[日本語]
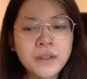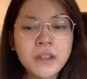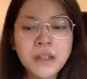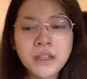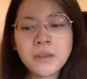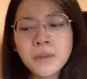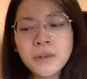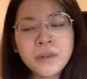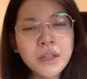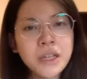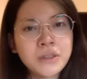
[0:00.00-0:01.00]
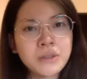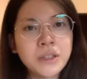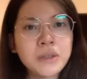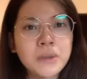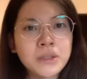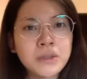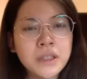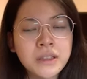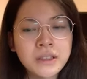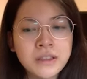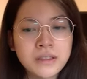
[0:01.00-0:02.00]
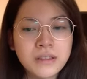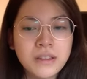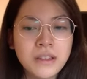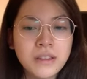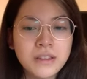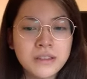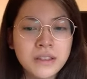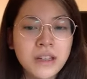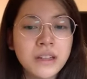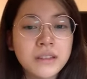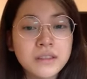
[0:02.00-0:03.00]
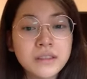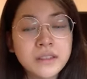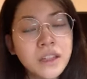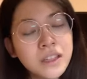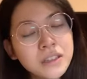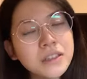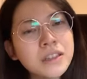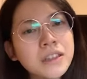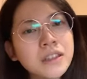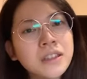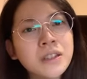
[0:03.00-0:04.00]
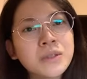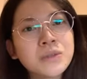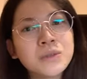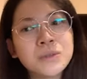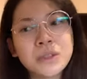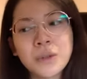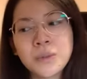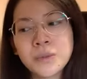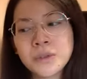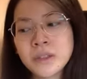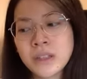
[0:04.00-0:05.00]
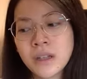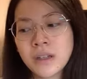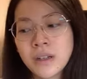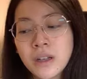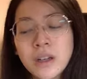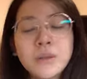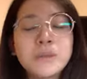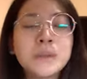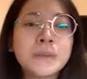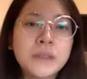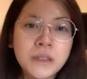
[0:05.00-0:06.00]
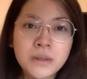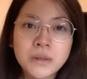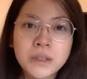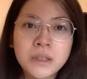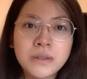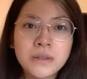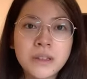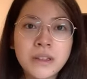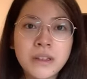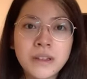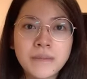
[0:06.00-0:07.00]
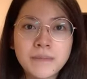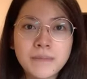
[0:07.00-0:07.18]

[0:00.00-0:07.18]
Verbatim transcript: の中でもエイトが居場所だったなっていうふうに思ってた部分が大きいので